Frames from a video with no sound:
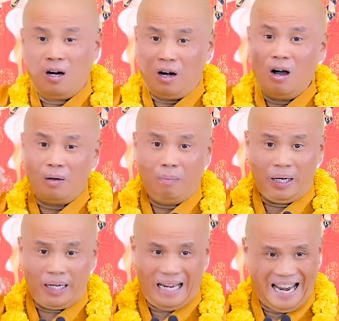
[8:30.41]
nó hơi
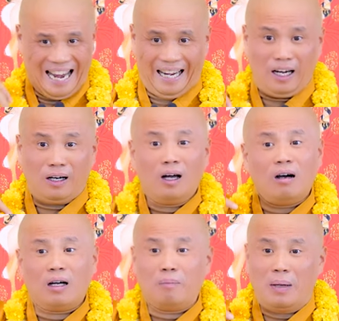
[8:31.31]
bị nghẹn, nó
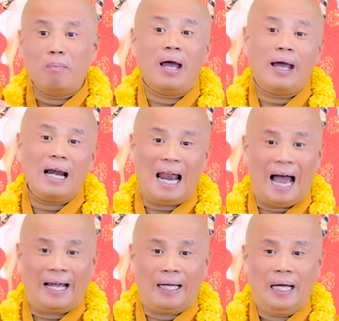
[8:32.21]
hơi bị bế
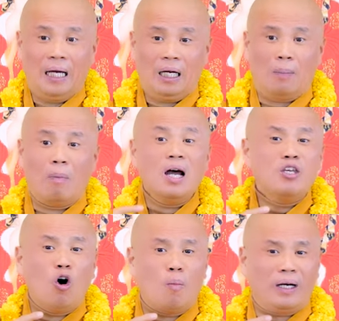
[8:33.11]
lại. Là mới
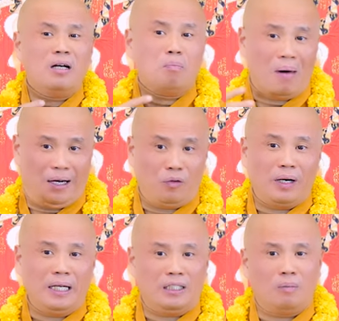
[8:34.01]
vô mình hít mạnh quá
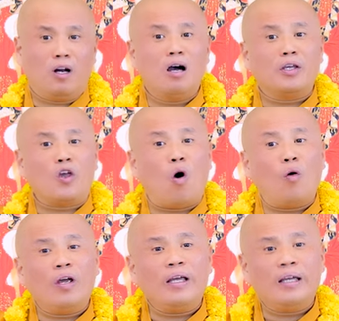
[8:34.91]
đi, nó hơi
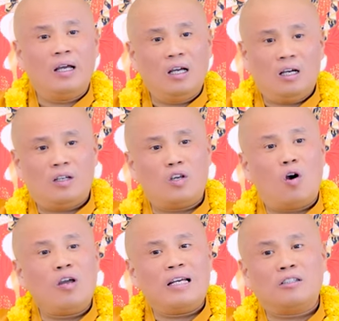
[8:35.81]
nhói.
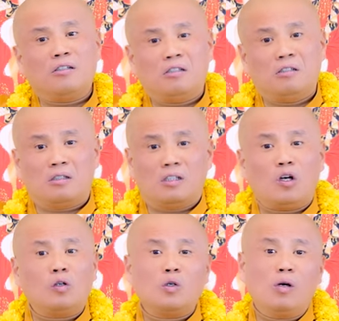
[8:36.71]
Nhói xương sườn,
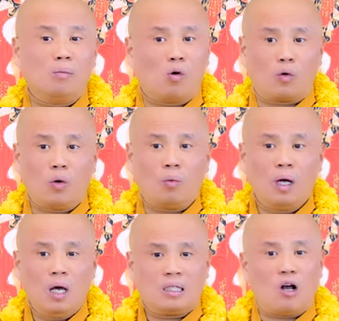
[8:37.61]
nhói xương lưng một chút.
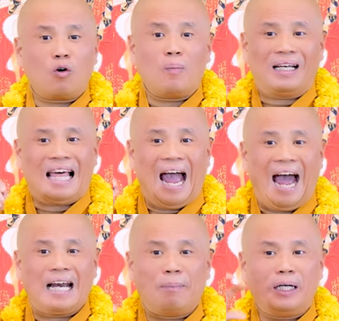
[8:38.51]
Sau đó mình
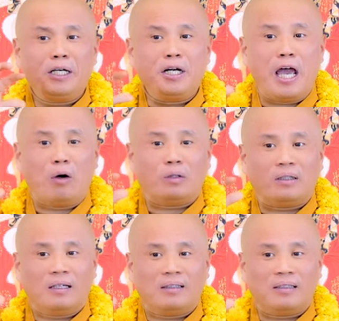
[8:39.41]
thả ra, mình hít đều, từ
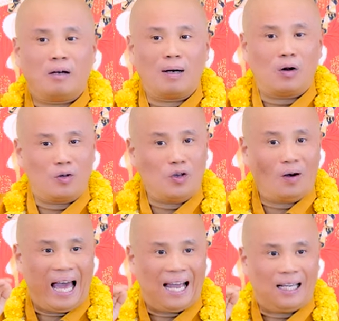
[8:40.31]
từ từ từ bắt đầu nó vô
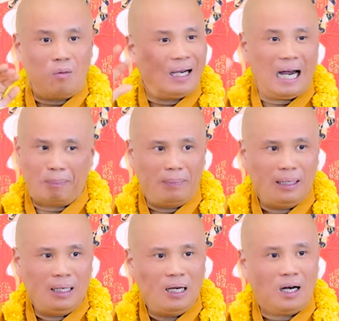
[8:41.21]
lại, không có gấp.
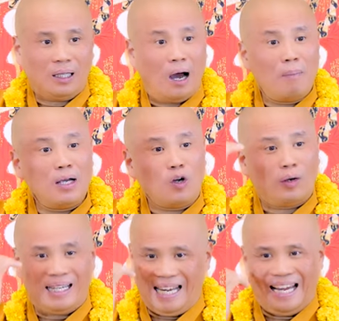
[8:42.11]
Hơi thở mới
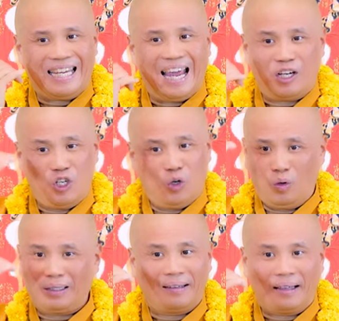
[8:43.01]
vô thì nhẹ nhàng dìu
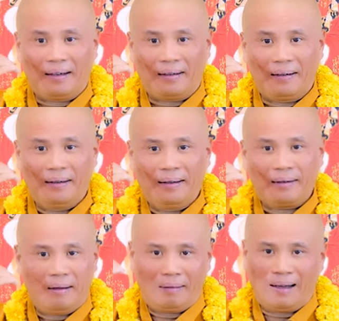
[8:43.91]
nó từ từ,
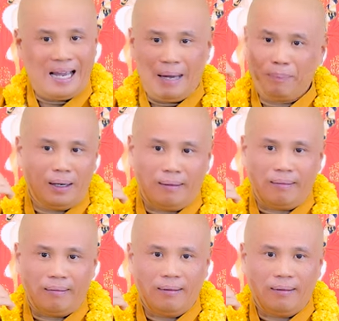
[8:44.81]
đừng có ép nó.